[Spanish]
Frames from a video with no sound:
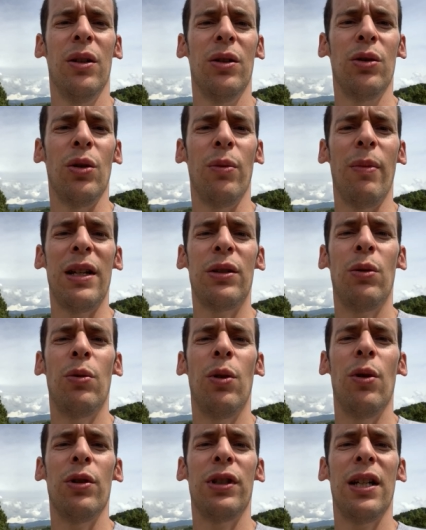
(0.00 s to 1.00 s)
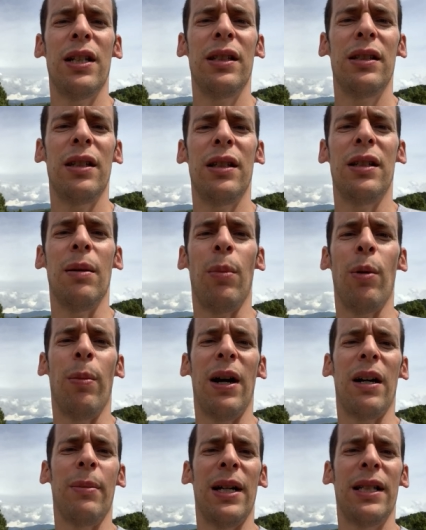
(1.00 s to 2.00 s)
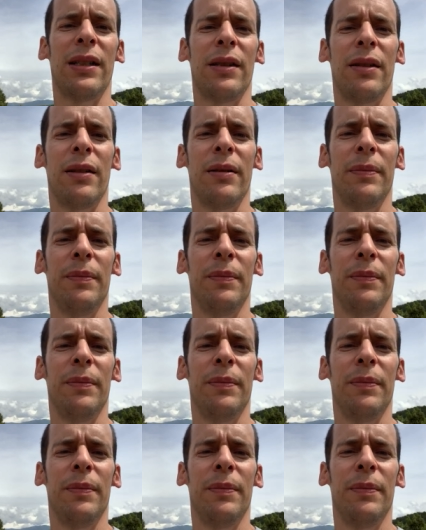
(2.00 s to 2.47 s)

Son más jugosas y se propagan más.